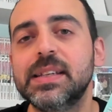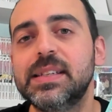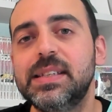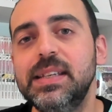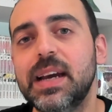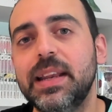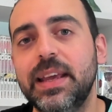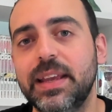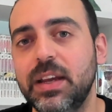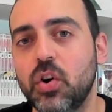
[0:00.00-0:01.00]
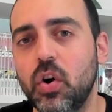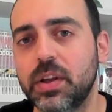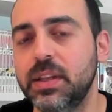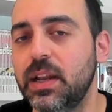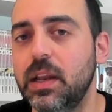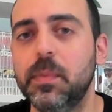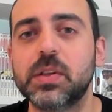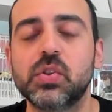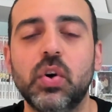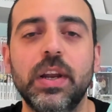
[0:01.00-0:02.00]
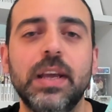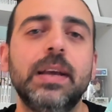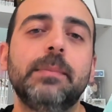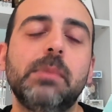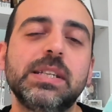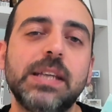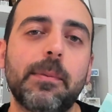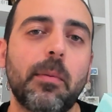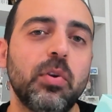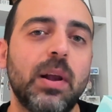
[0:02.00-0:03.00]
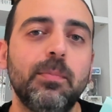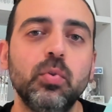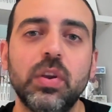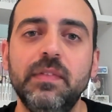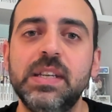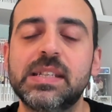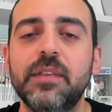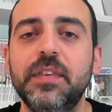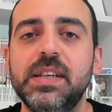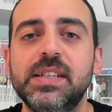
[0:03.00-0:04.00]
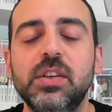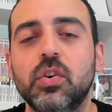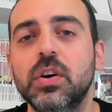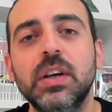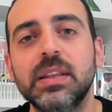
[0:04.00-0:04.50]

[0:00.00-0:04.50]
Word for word: sia nei ricordi delle persone ma sia proprio dal punto di vista fisico,